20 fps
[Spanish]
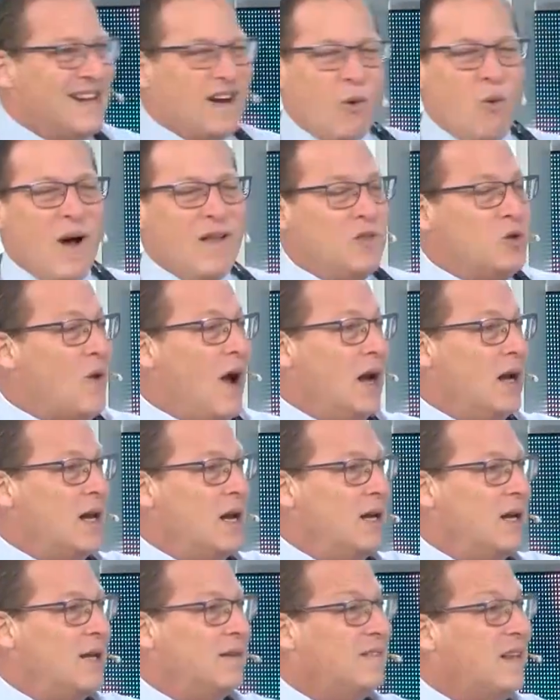cuando
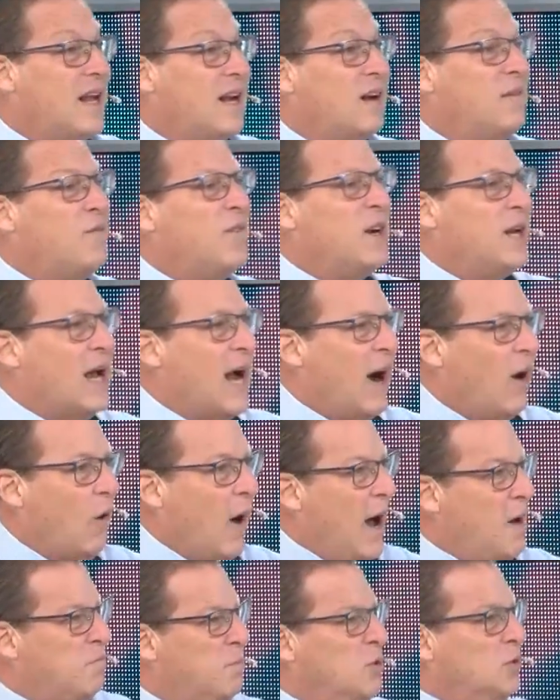alguien le está resfriado,
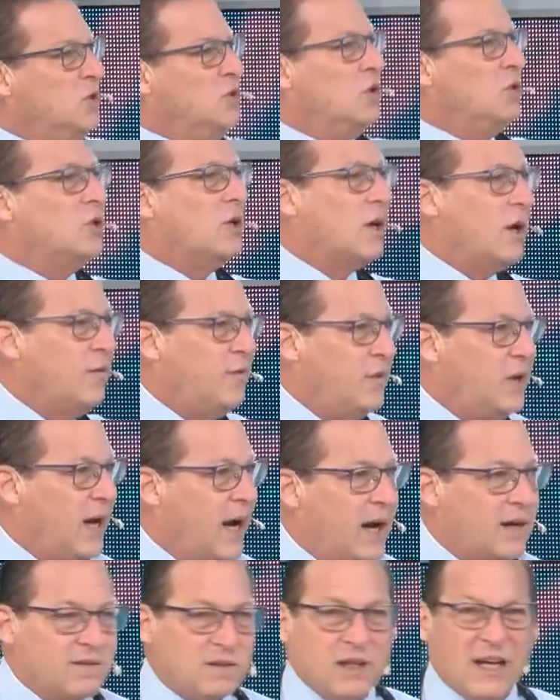a punto de
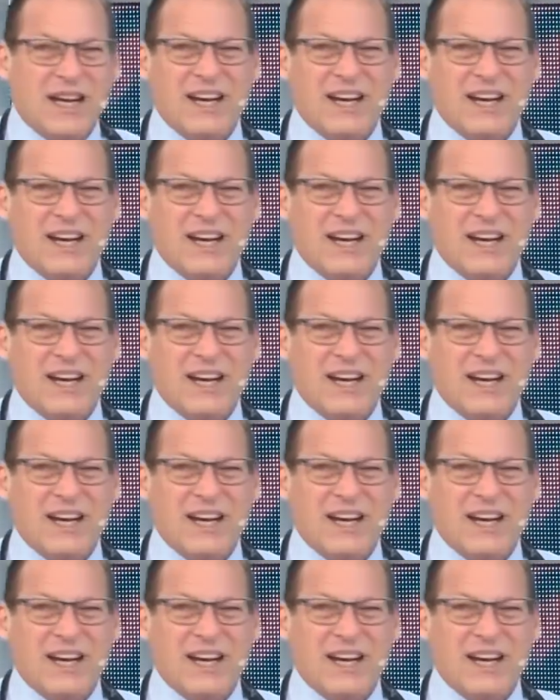resfriarse,